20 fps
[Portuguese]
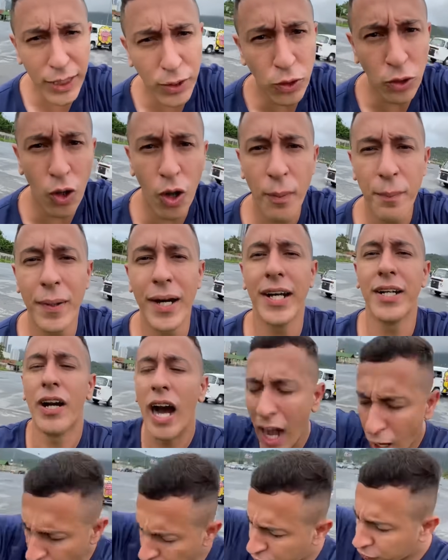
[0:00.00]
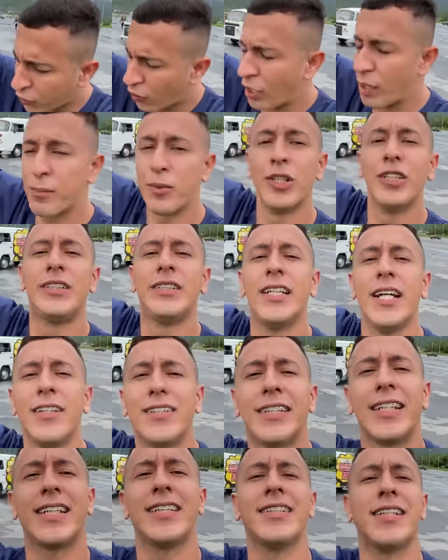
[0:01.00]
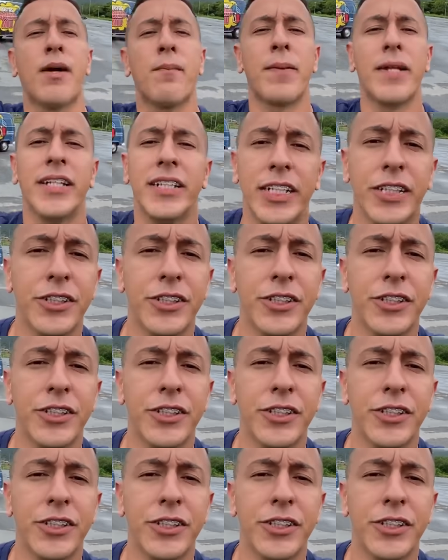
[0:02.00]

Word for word: do nome, mano Autoescola Fala morcego se quiser aprender a